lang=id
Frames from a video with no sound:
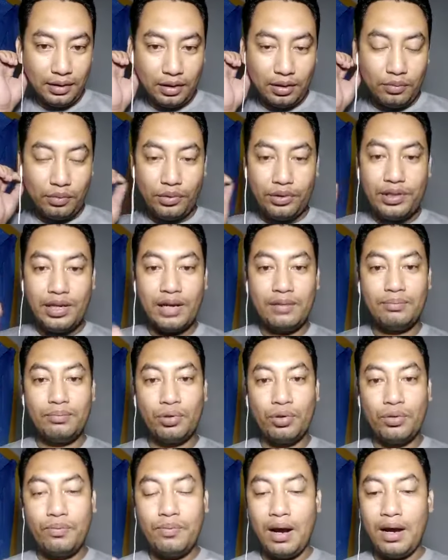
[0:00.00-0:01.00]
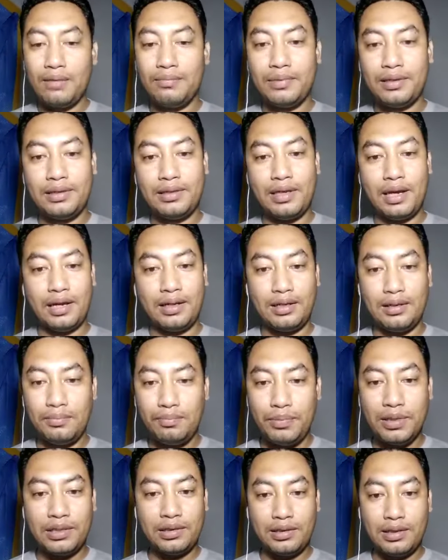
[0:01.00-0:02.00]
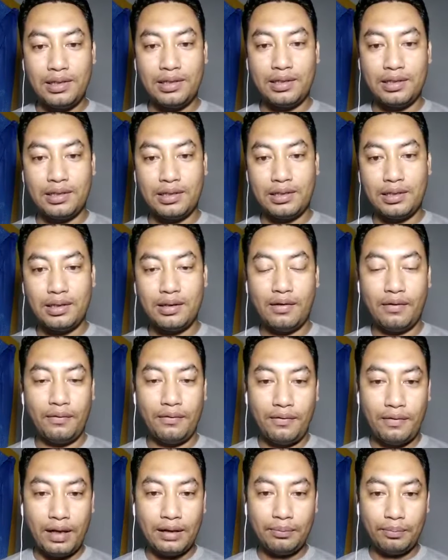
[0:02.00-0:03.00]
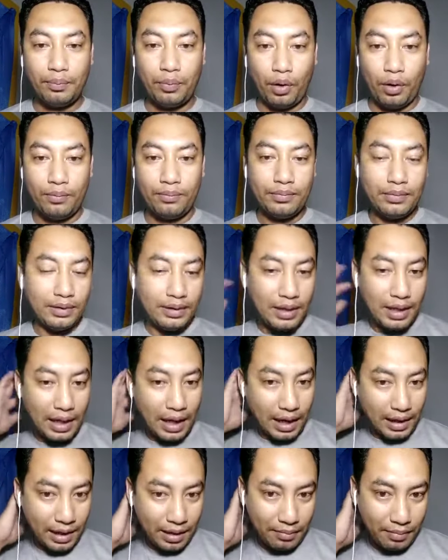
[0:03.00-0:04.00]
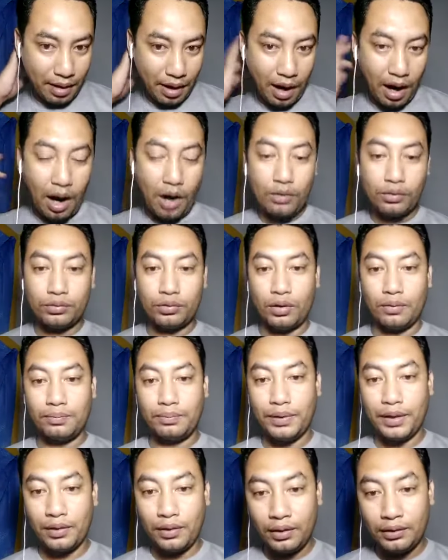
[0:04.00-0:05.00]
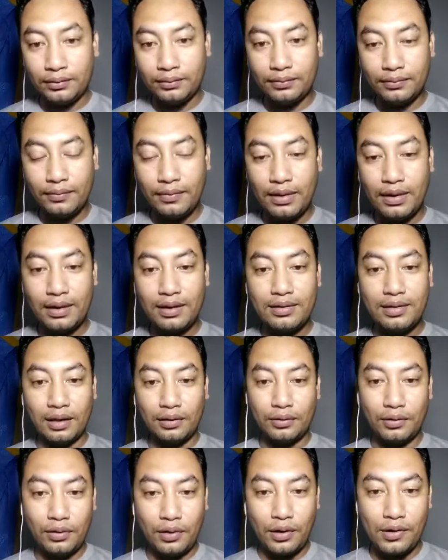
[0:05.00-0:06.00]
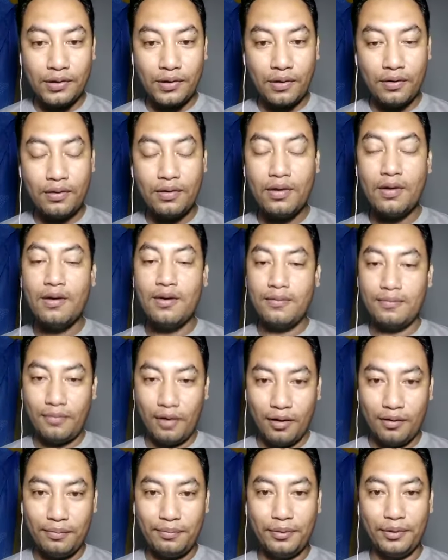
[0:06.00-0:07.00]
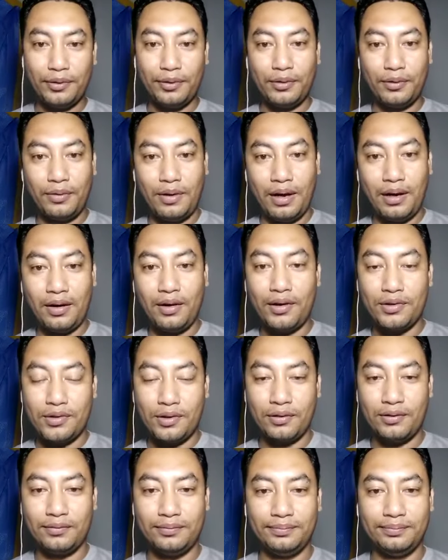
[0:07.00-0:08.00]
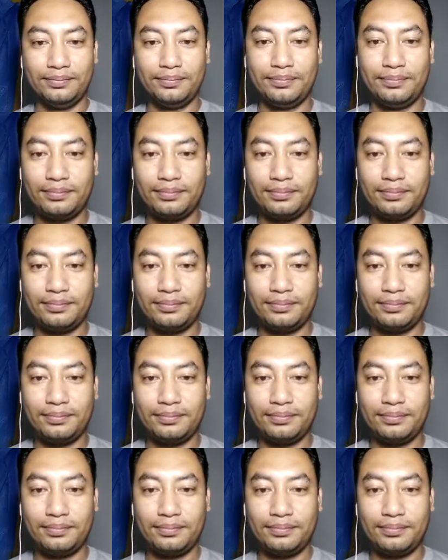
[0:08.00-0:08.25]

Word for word: kemudian berubah menjadi bisnis platform dengan nama Autopilot 10 maupun 20.